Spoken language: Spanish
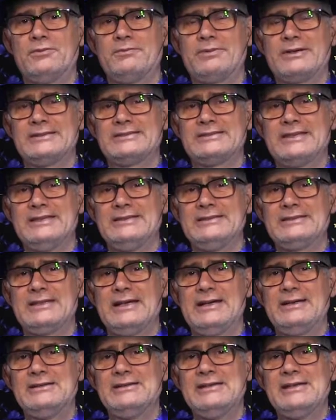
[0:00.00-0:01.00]

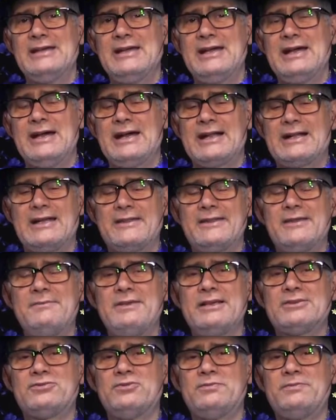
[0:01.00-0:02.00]
presenta
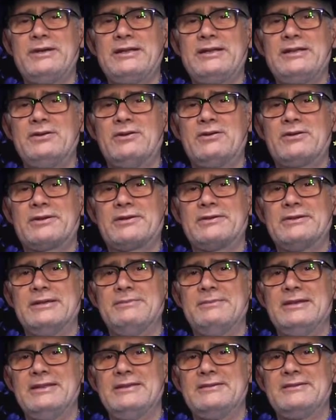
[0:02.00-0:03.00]
Academia Superior
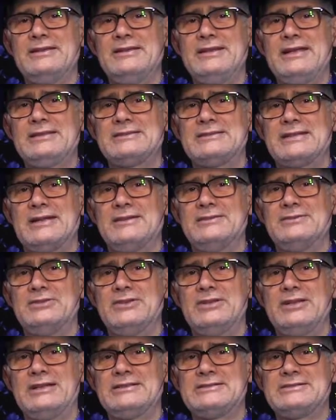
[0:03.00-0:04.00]
de Medicina
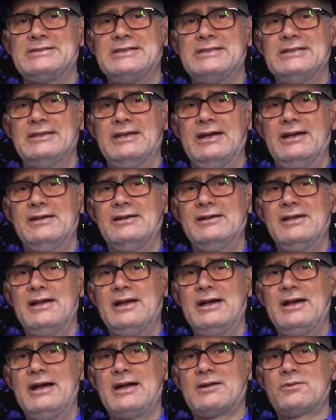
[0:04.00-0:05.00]
Tradicional China,
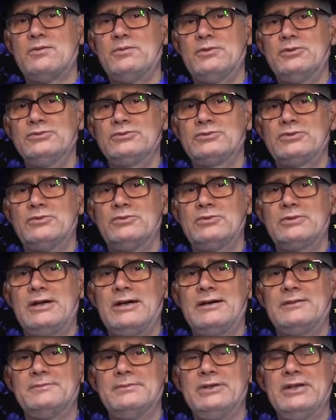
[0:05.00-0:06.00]

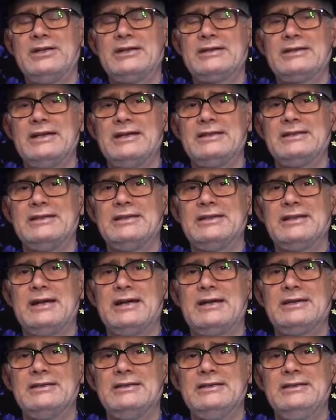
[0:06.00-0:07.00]
Acupuntura,
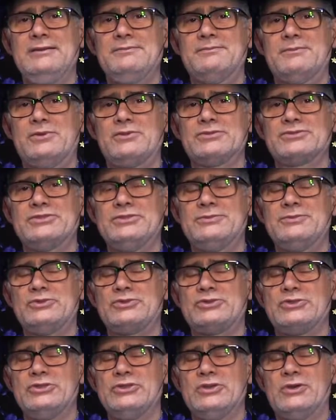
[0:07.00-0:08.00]
Bioenergética y
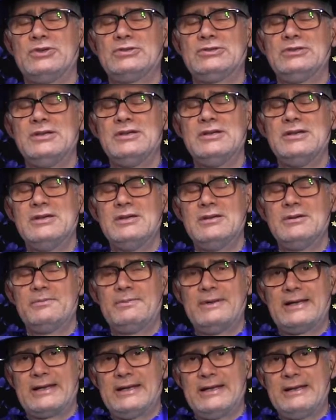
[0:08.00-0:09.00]
Mosibustión
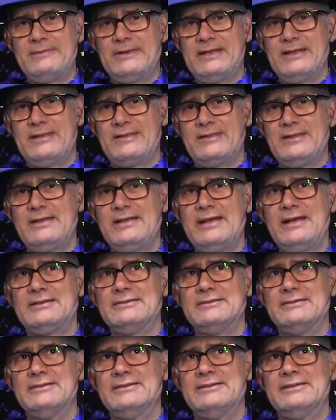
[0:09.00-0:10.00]
para la Medicina
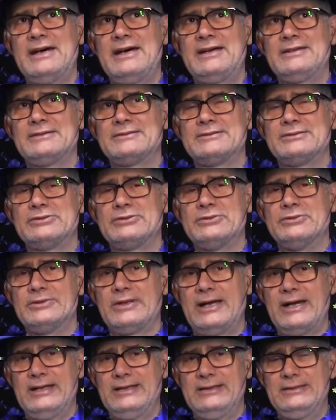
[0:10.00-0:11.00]

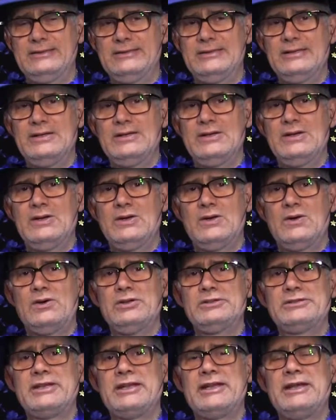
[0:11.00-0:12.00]
Natural.
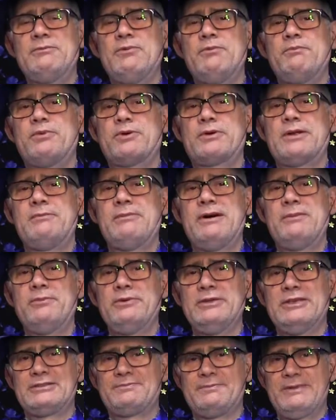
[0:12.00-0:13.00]
Hoy tenemos un programa
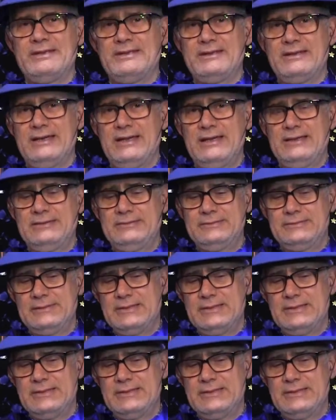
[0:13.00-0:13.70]
muy especial.